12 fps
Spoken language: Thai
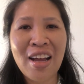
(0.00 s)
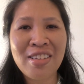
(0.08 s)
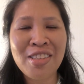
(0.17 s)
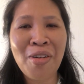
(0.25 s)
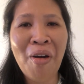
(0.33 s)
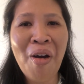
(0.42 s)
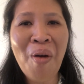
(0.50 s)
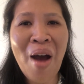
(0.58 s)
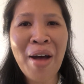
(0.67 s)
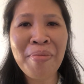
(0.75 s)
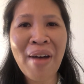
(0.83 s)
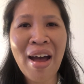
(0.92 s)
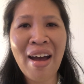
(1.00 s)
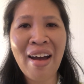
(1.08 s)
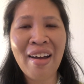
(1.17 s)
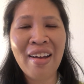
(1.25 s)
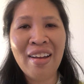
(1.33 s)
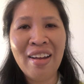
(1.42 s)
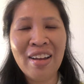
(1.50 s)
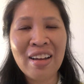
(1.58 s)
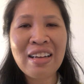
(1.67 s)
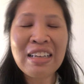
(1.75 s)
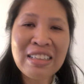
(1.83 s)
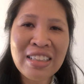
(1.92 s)
ส่งข้อความมาก็
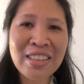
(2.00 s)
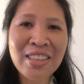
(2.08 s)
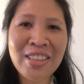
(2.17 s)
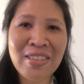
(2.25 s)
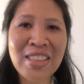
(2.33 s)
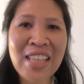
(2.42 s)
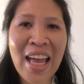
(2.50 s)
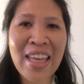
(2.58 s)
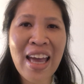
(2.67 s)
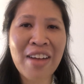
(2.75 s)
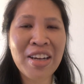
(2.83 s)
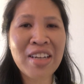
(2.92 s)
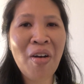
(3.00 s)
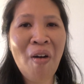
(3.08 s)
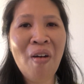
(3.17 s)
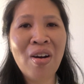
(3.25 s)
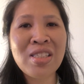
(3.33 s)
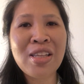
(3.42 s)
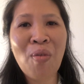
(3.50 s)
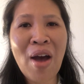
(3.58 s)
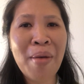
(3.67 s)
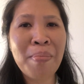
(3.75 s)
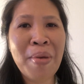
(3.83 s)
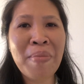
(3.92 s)
คือสนใจอยากเรียนคอร์สแต่ว่า
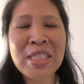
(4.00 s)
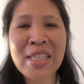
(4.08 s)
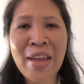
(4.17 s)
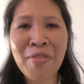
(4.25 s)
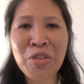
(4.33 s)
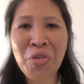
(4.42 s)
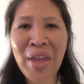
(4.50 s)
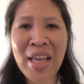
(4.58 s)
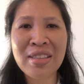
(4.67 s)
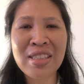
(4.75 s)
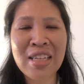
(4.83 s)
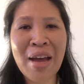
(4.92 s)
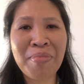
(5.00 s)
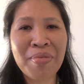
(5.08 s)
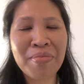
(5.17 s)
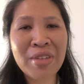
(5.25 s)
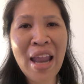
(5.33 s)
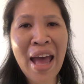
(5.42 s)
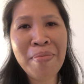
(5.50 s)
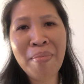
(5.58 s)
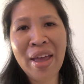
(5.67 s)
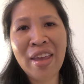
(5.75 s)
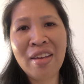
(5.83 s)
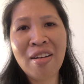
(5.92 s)
ไม่มั่นใจว่าตัวเองจะทำได้ไหม
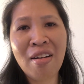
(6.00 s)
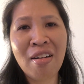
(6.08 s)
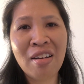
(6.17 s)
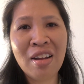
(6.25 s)
ก็